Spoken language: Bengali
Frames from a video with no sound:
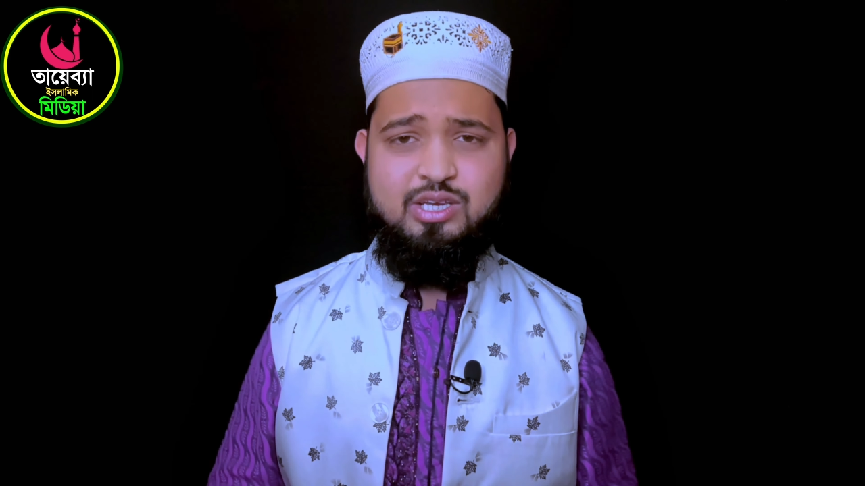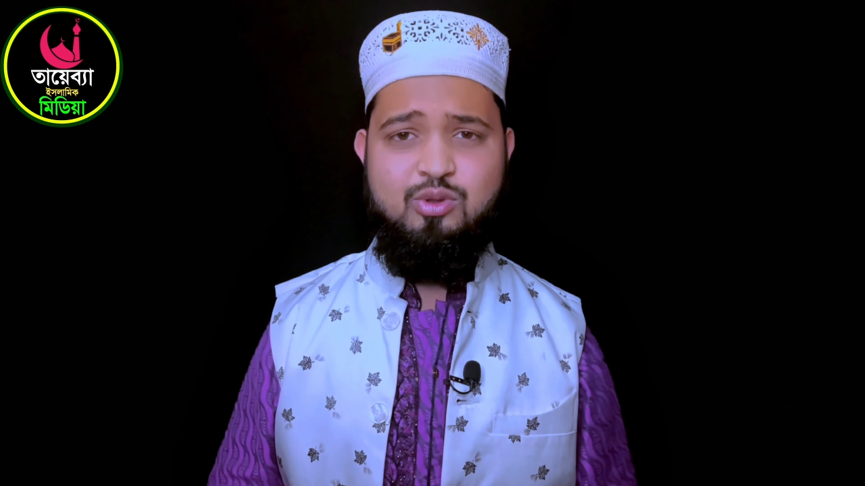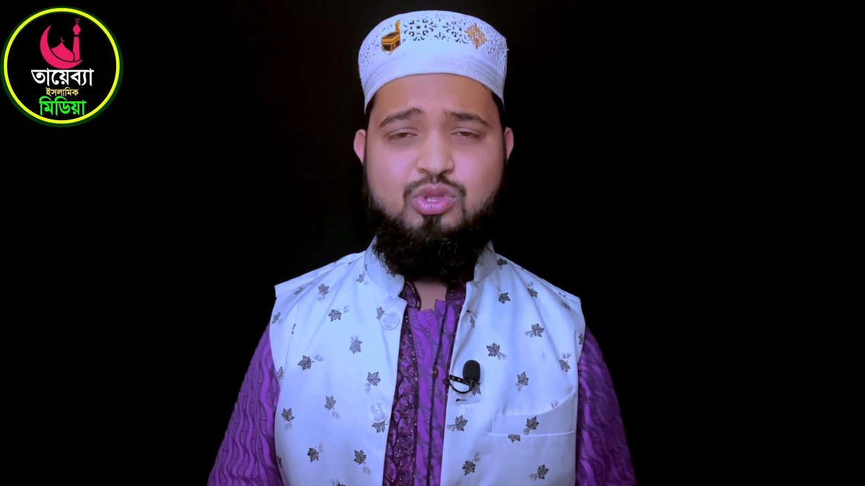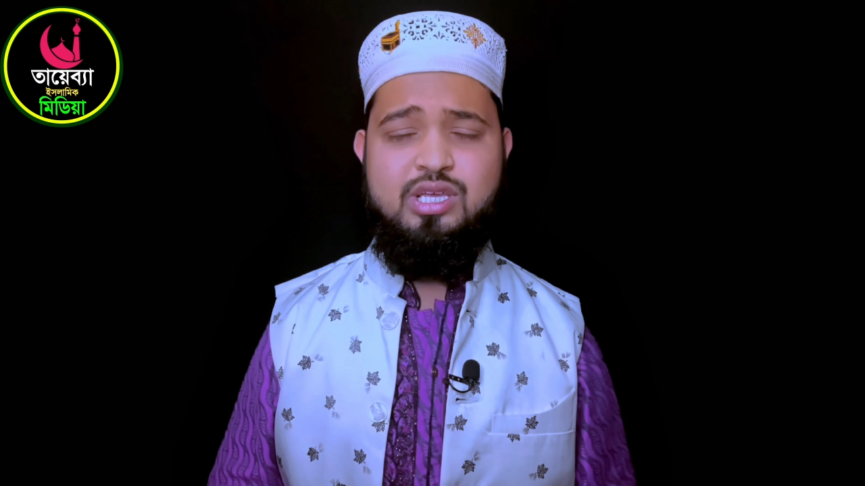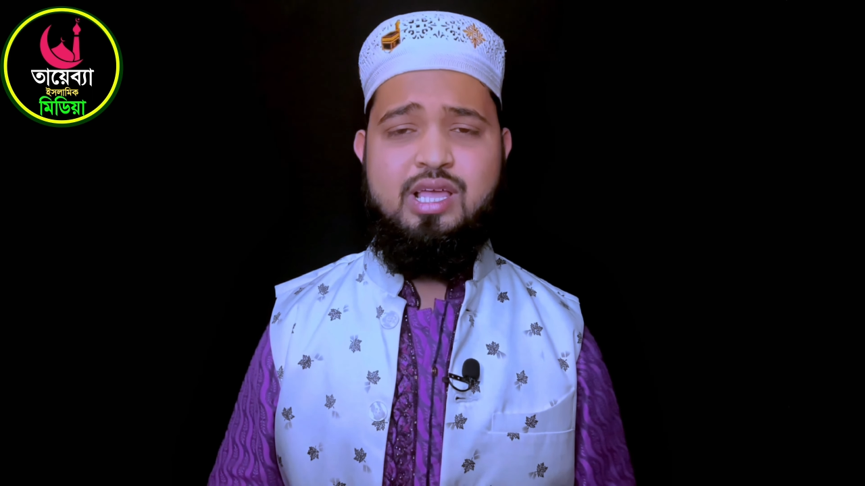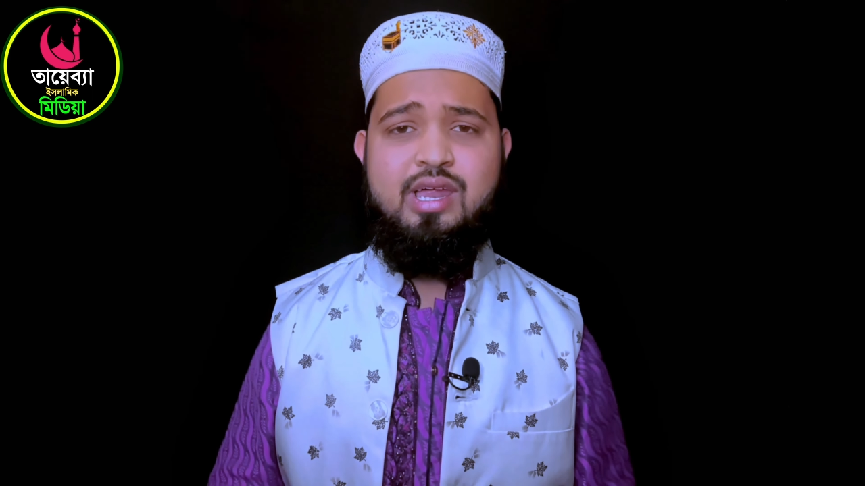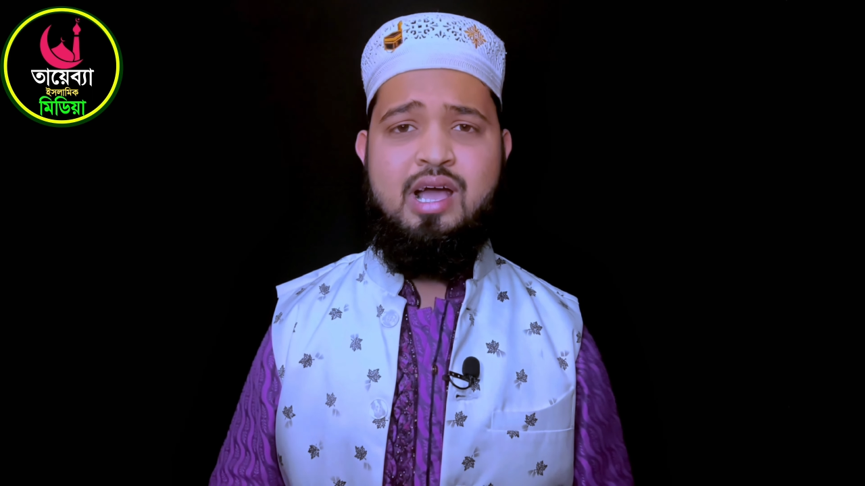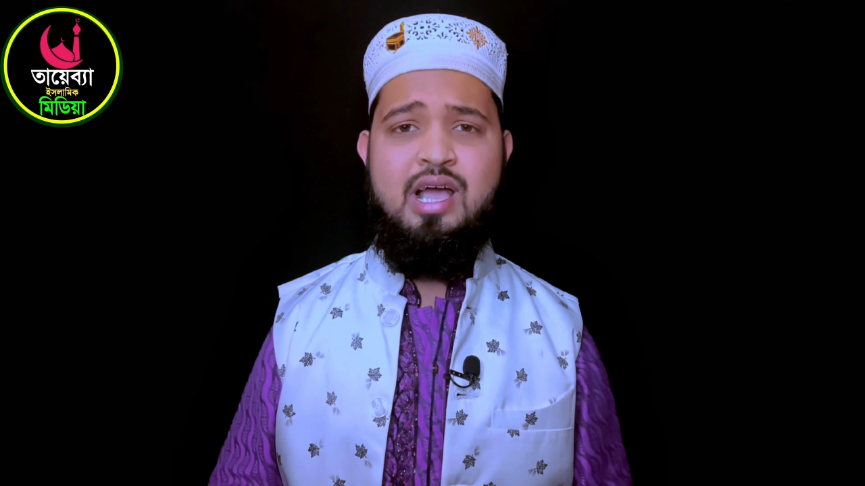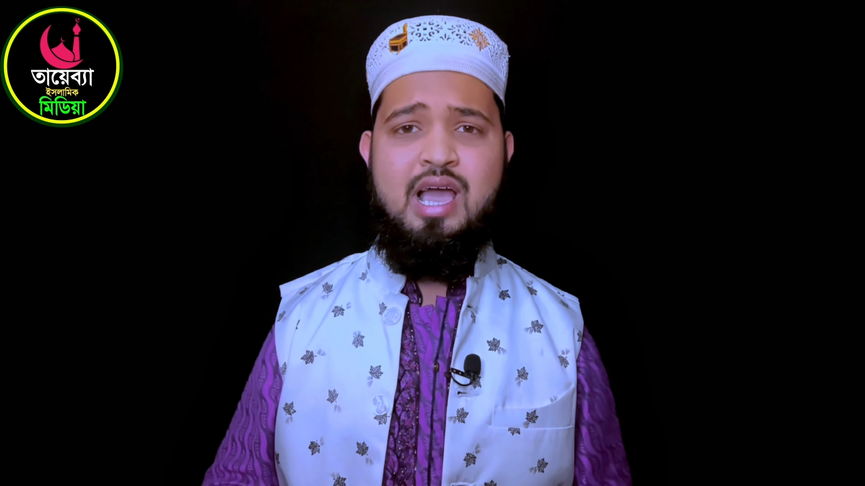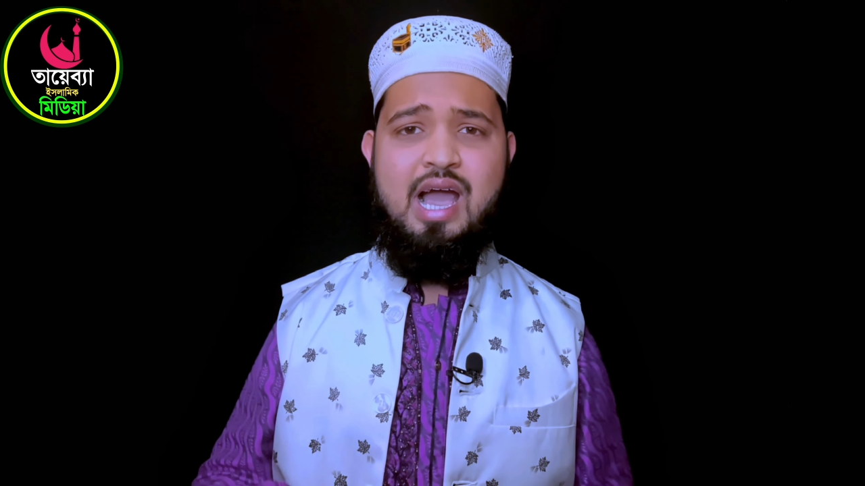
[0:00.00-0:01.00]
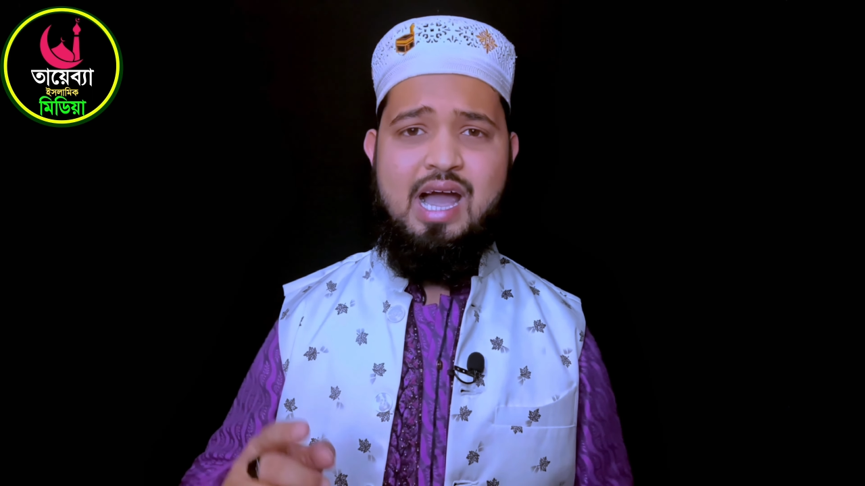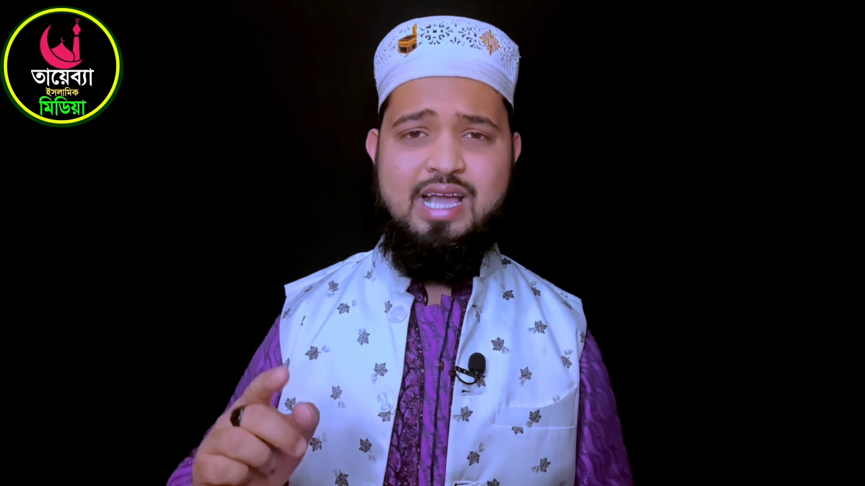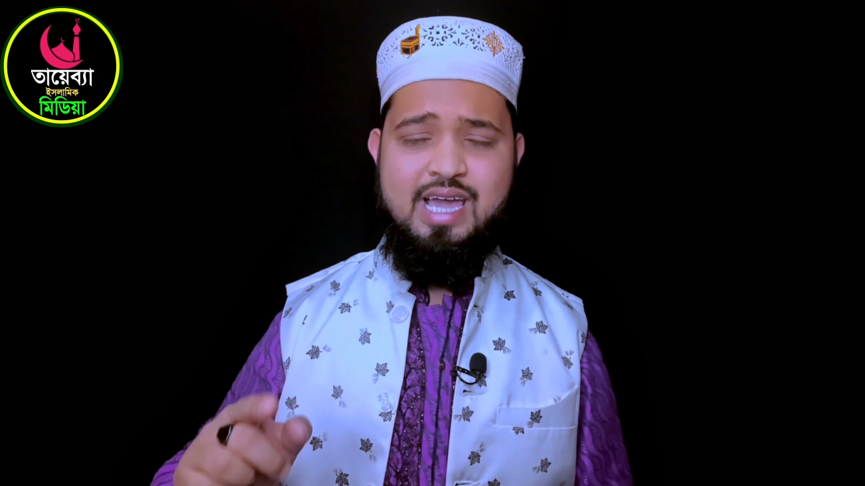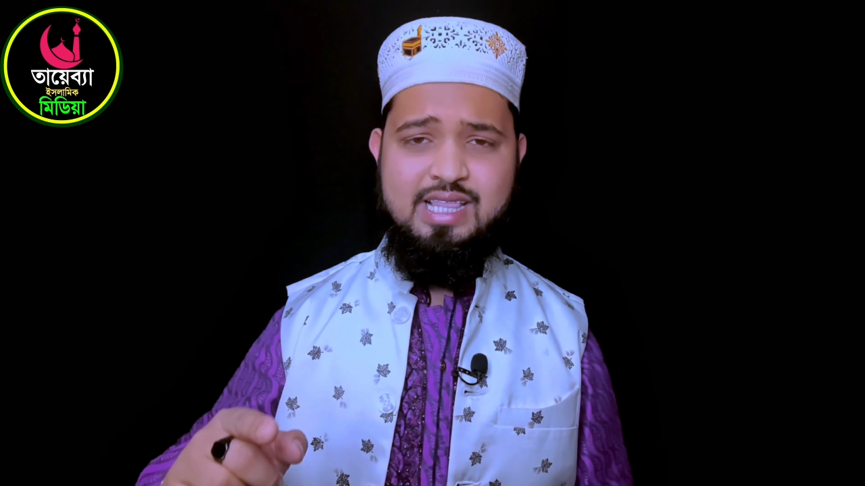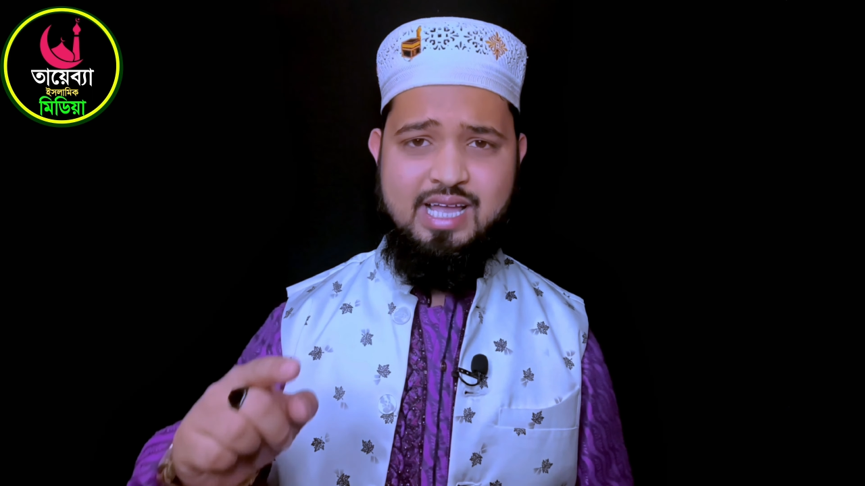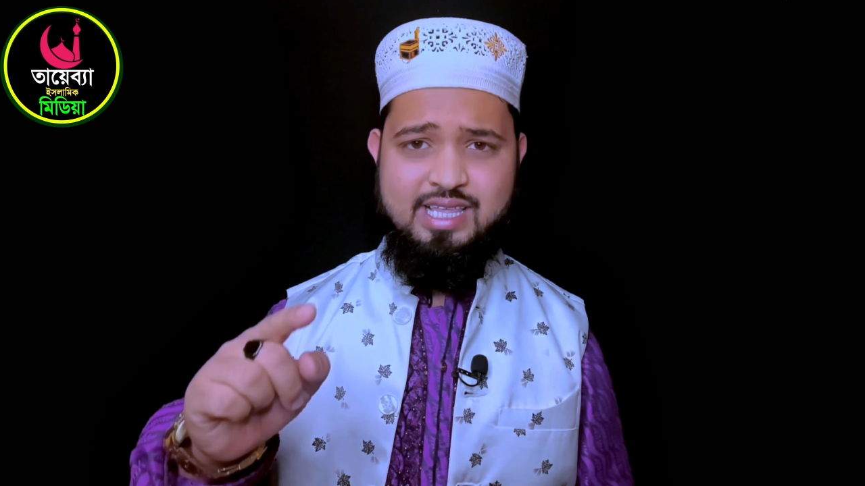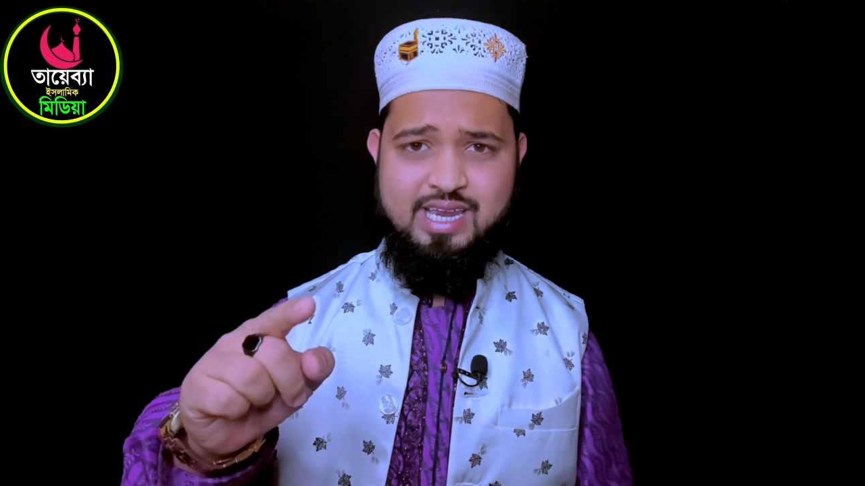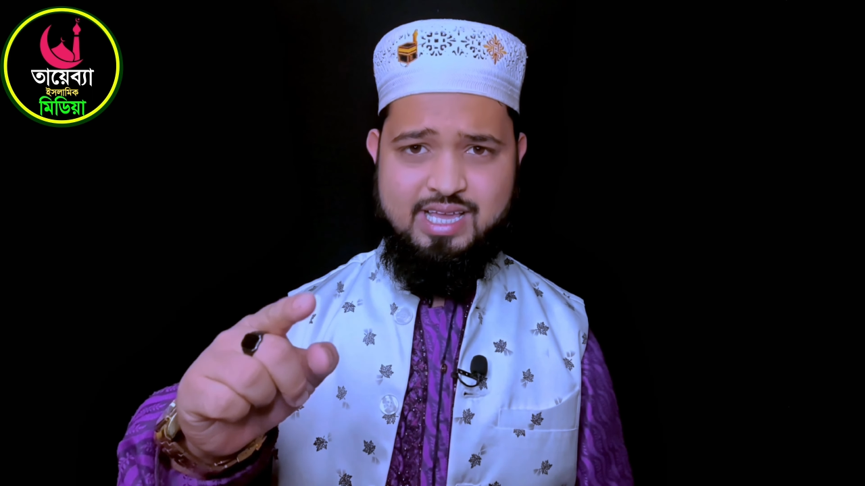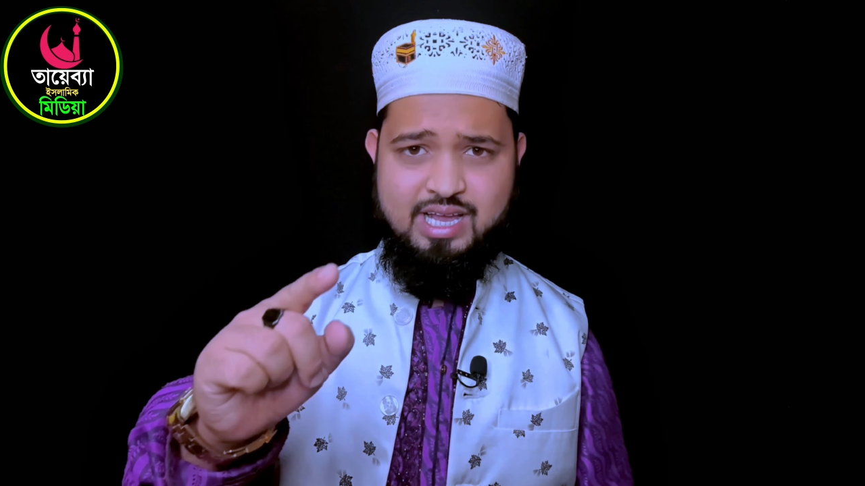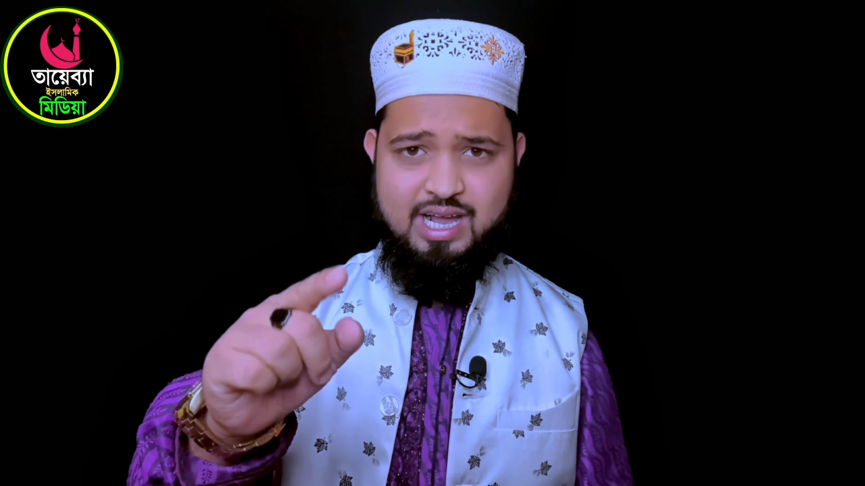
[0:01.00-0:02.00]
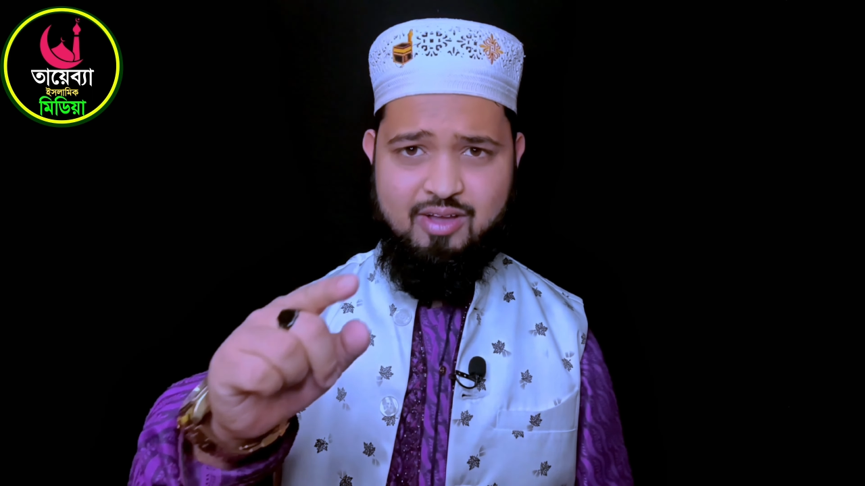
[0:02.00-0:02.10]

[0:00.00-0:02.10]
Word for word: যেন তিনারা আগেই তাদেরকে